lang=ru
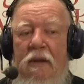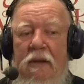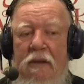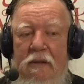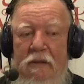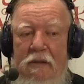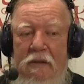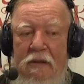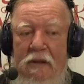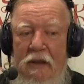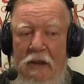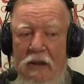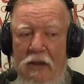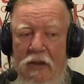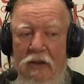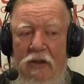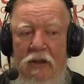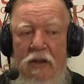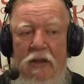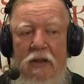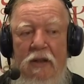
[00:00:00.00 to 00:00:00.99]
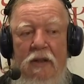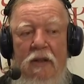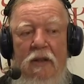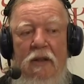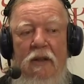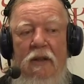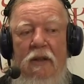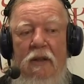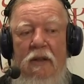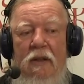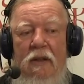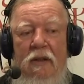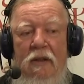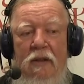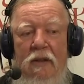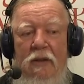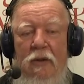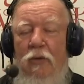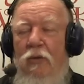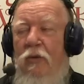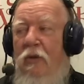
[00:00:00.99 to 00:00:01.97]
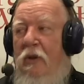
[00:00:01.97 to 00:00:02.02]
э, граждане
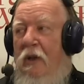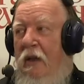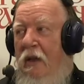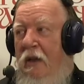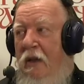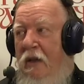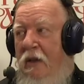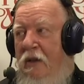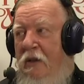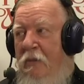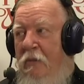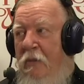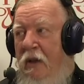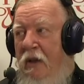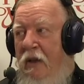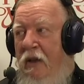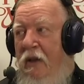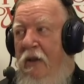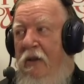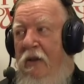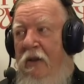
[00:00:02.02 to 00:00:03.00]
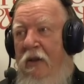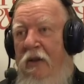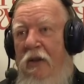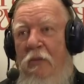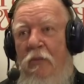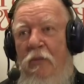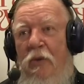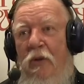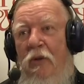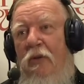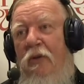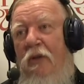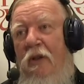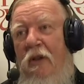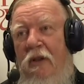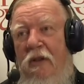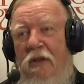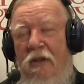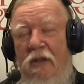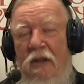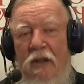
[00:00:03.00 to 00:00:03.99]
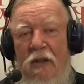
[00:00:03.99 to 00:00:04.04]
не украли их с могилы, не
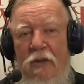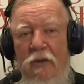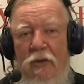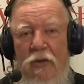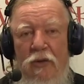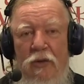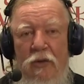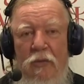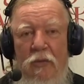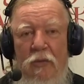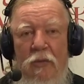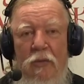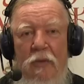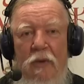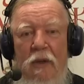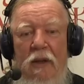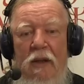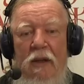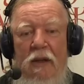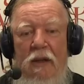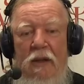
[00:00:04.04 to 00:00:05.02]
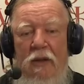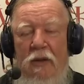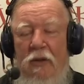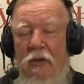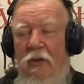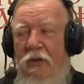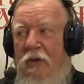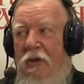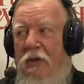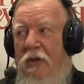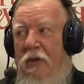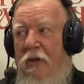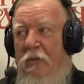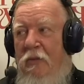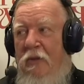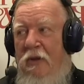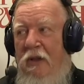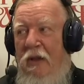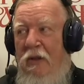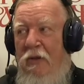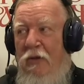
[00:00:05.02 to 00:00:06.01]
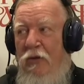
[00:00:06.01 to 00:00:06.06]
продали следующим родственникам
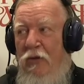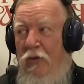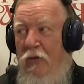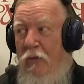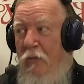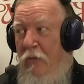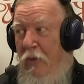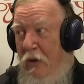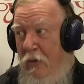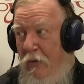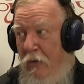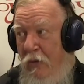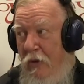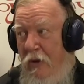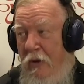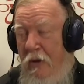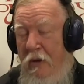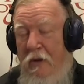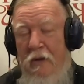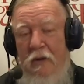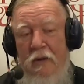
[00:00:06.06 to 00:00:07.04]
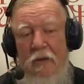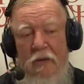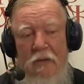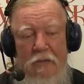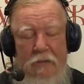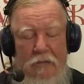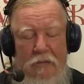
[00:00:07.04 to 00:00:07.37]
следующего покойника.